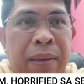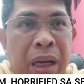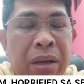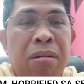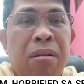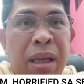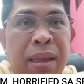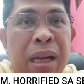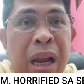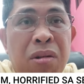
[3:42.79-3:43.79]
Ayun,
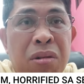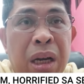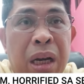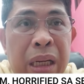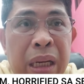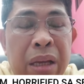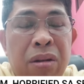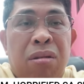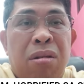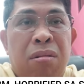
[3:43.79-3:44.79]
itinanong sa kanya
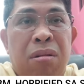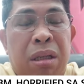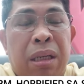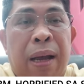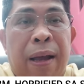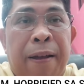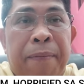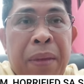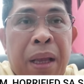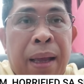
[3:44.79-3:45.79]
yung tungkol sa
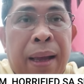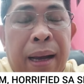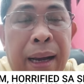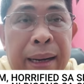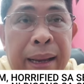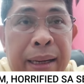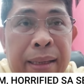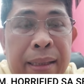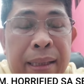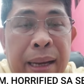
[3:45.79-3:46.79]

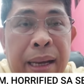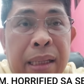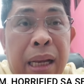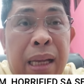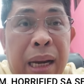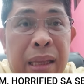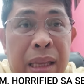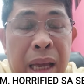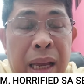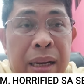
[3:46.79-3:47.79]
alleged uh, secret
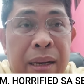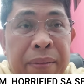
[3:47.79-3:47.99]
deal